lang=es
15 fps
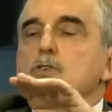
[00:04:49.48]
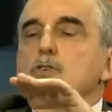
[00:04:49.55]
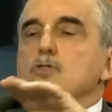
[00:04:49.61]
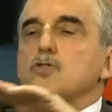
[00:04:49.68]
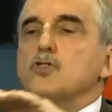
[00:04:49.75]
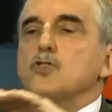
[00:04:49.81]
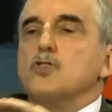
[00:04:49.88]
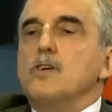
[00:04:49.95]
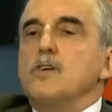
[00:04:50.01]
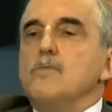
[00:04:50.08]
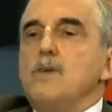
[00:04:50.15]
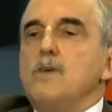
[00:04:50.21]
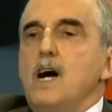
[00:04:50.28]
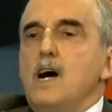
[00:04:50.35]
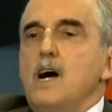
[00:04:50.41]
reflexionar
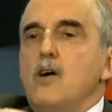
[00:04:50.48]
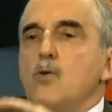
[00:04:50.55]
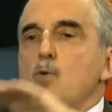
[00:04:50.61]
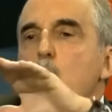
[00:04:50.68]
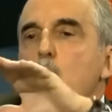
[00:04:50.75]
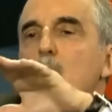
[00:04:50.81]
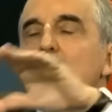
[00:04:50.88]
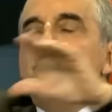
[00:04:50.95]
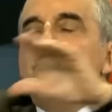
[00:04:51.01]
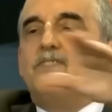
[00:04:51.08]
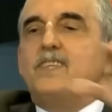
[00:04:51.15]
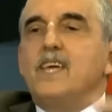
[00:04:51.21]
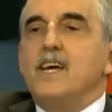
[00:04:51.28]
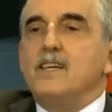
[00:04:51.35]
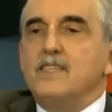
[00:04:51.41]
es si estamos o no
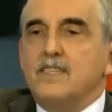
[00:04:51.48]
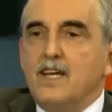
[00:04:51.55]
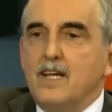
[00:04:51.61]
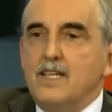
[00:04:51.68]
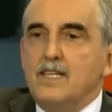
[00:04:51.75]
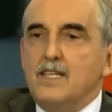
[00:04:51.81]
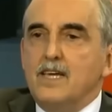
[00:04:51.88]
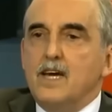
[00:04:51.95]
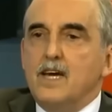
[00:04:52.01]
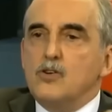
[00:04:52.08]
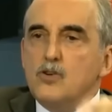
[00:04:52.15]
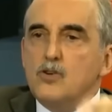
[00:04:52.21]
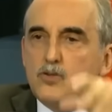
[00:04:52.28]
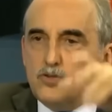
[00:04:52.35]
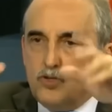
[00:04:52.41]
frente a una revolución
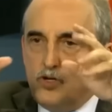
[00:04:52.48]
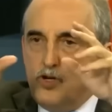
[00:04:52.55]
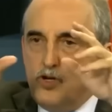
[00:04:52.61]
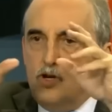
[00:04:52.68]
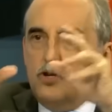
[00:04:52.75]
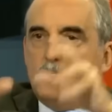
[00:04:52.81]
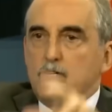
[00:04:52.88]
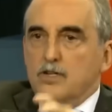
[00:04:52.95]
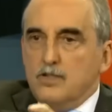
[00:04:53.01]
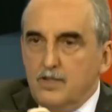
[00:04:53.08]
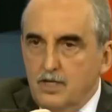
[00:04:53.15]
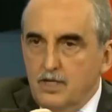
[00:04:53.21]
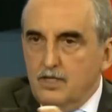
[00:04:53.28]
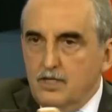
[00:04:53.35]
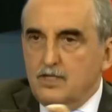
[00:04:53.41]
y cambio de sistema.
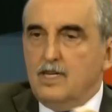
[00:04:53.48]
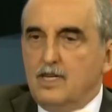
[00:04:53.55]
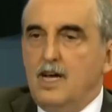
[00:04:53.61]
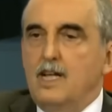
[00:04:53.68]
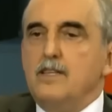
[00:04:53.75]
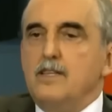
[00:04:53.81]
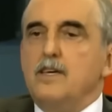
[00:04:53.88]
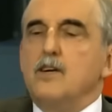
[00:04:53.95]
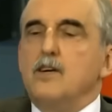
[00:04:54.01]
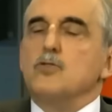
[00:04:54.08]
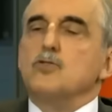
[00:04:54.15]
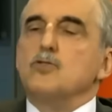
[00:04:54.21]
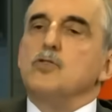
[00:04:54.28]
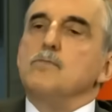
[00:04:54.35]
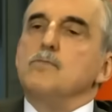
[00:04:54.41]

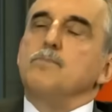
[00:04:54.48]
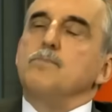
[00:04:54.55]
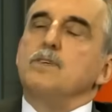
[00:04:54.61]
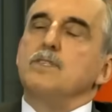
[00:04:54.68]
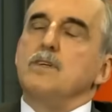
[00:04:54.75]
Eh,